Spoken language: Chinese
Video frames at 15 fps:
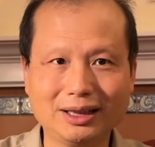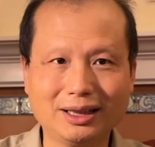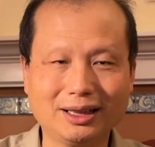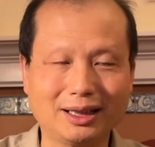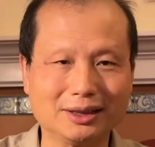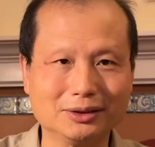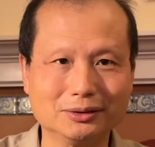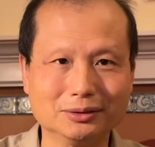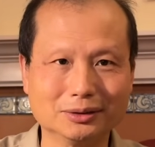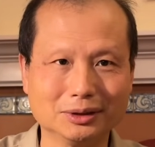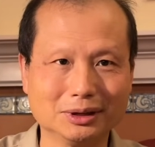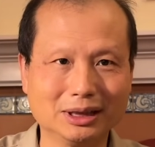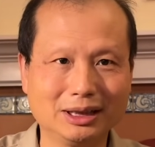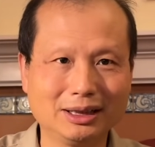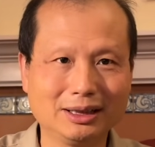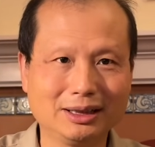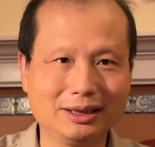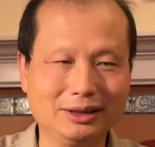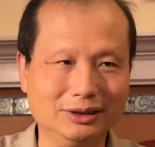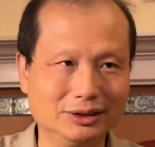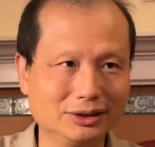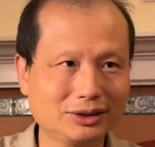啊，因为
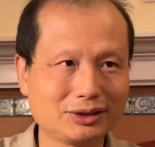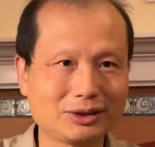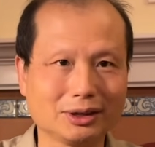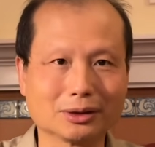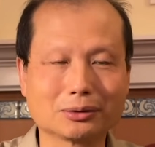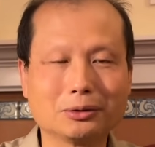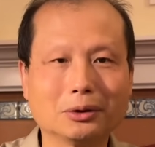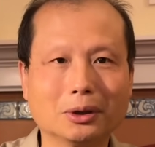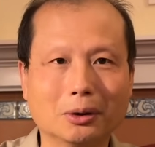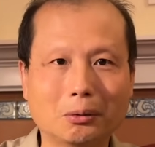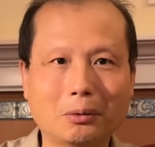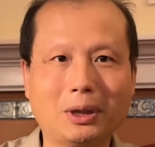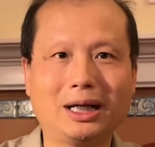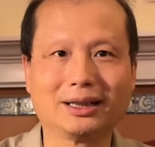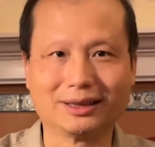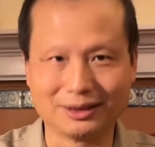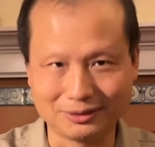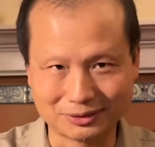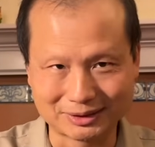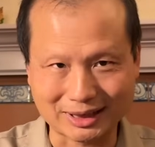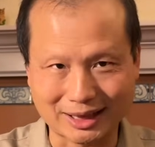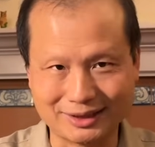已经写过了，忘了又
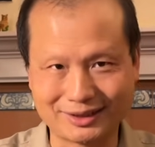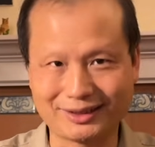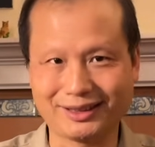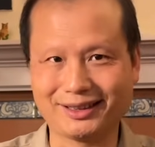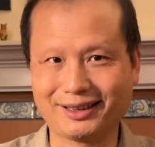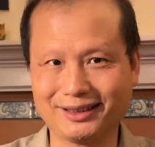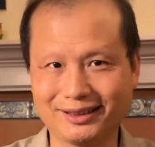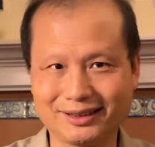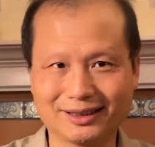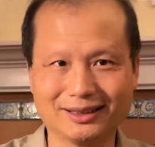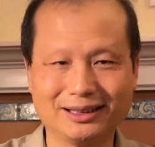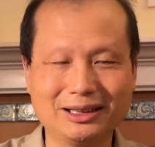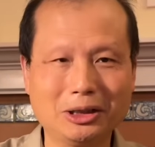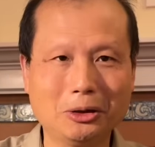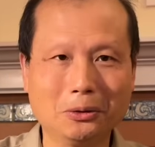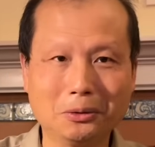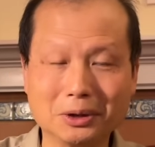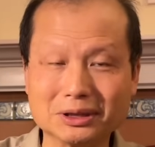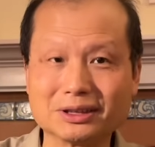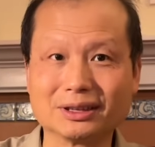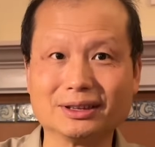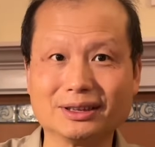再写了一个，
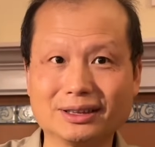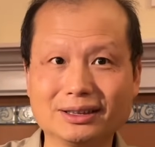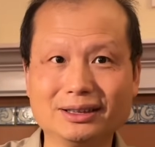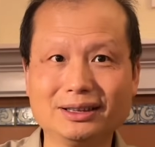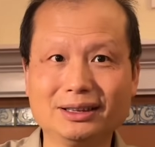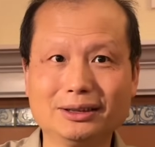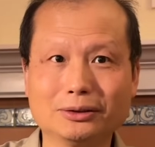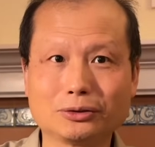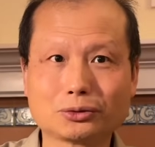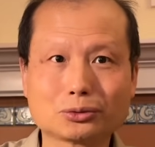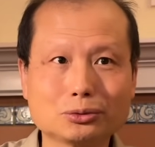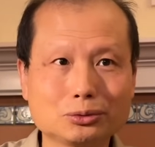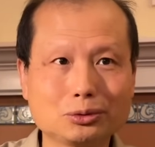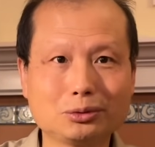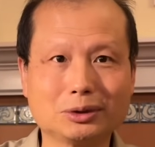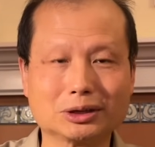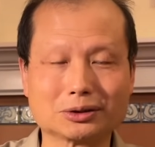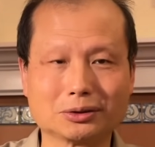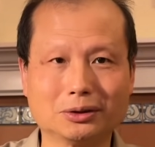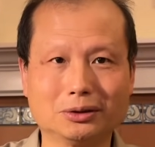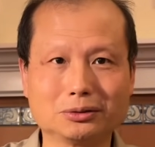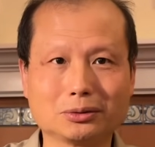或者呢，输入的
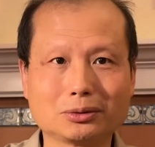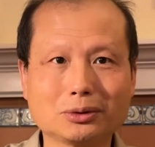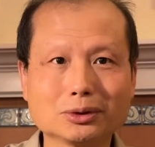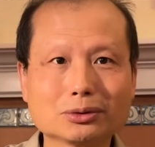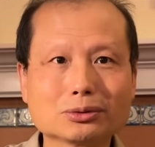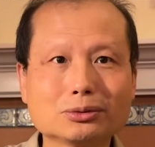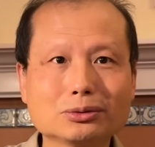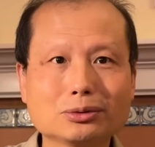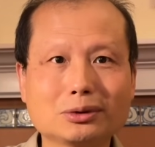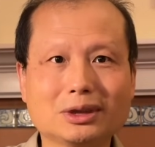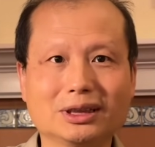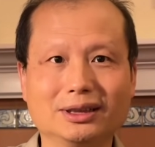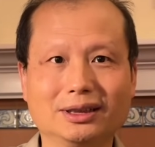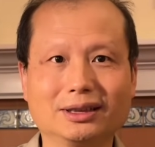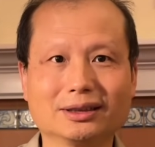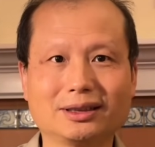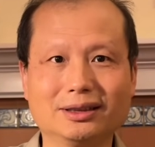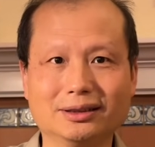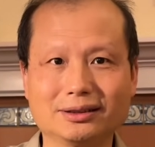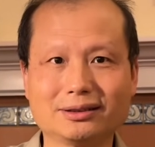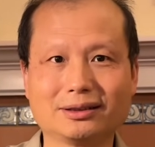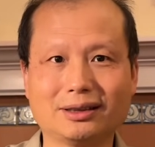时候就多输入了一个
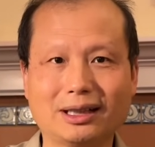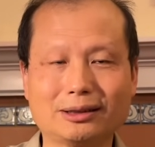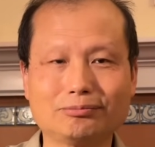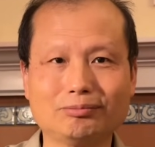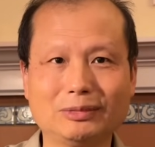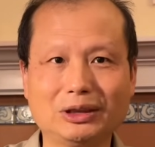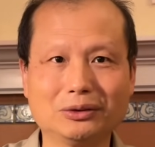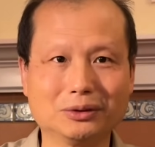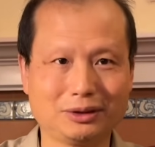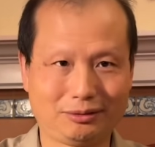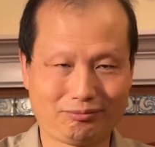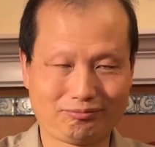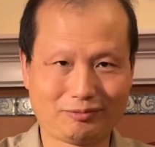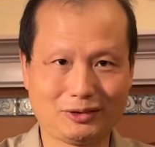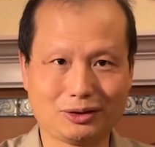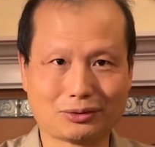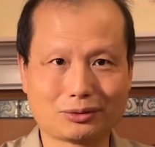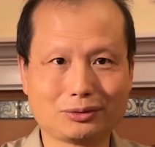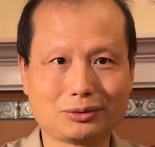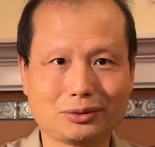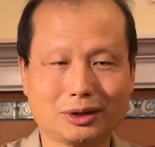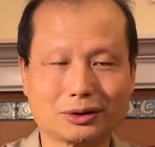德字了。因为你
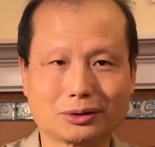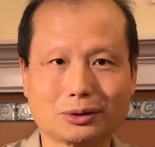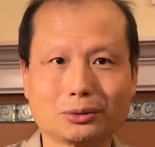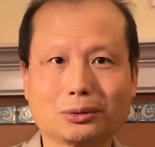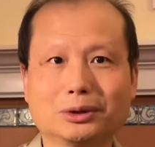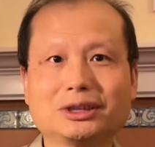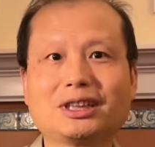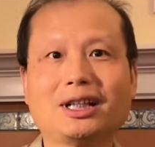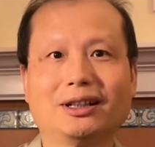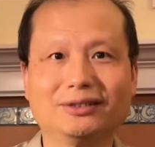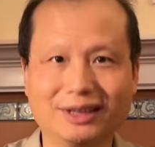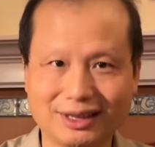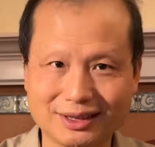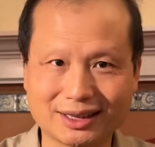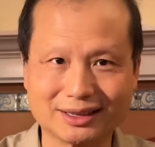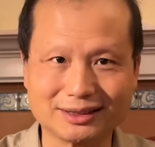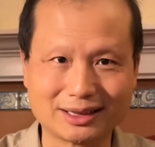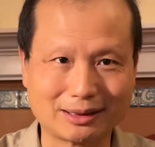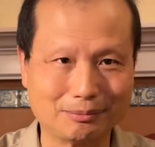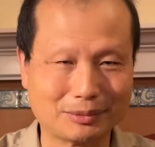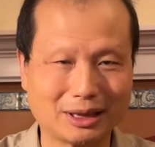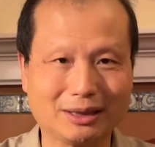输入的时候多敲了一下
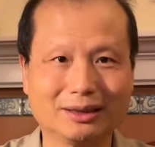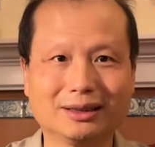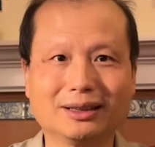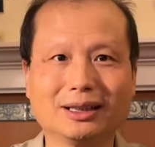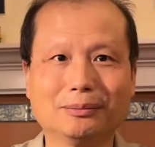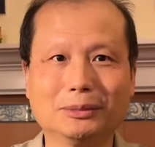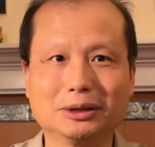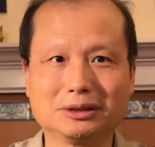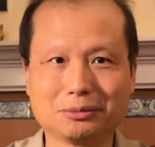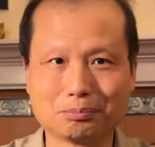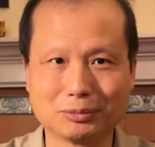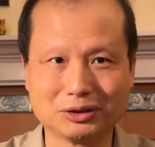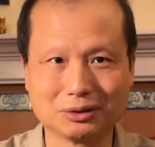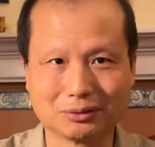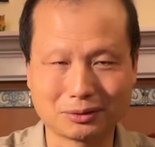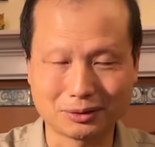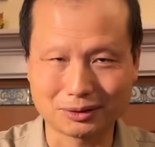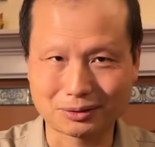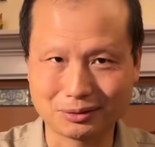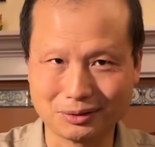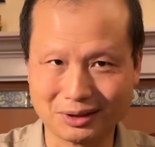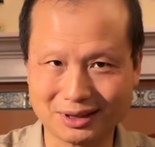键盘，那么不就多
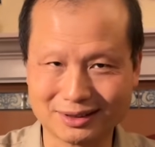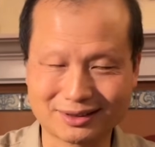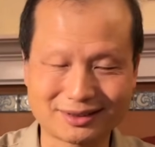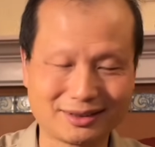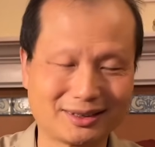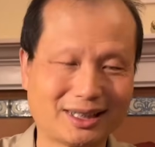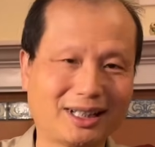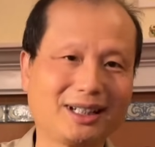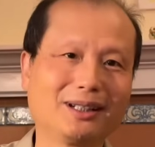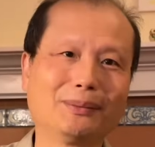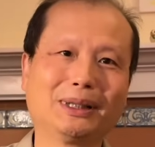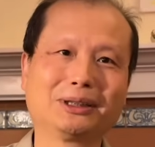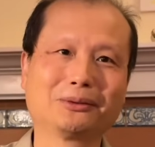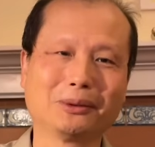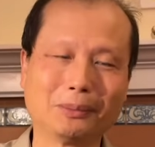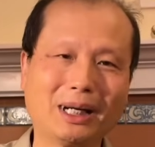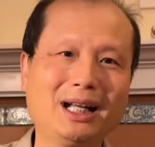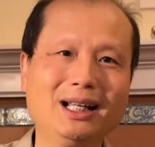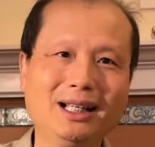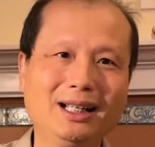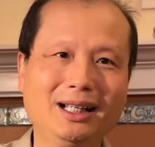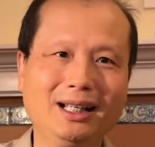出一个字来了嘛，对吧？
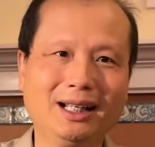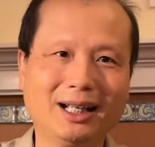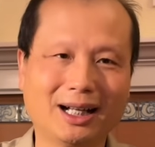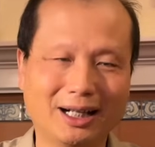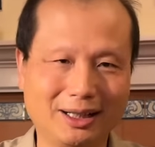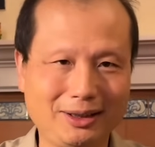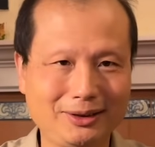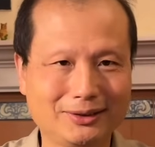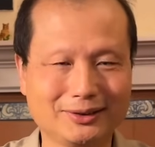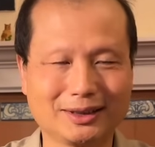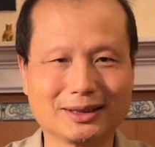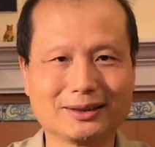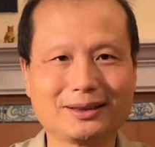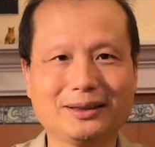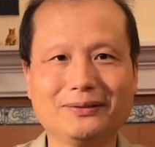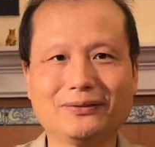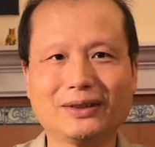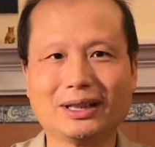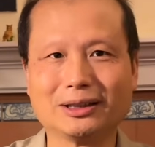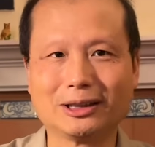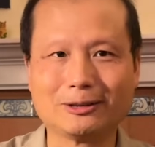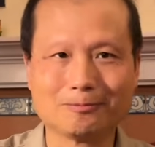还有一个地
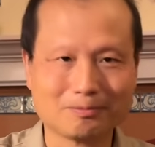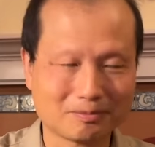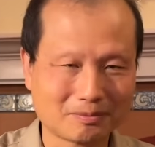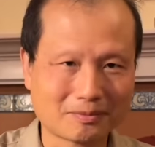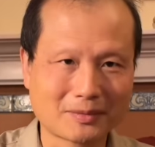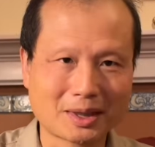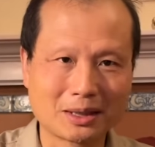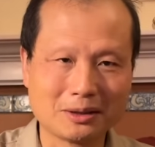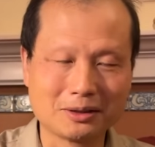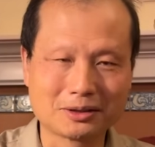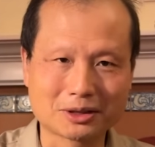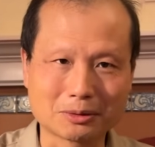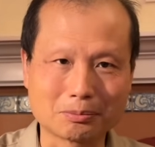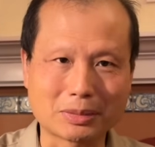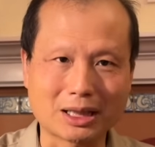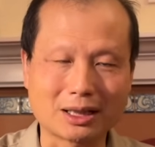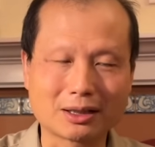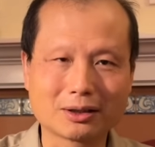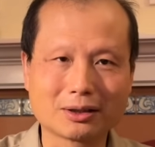方呢，是把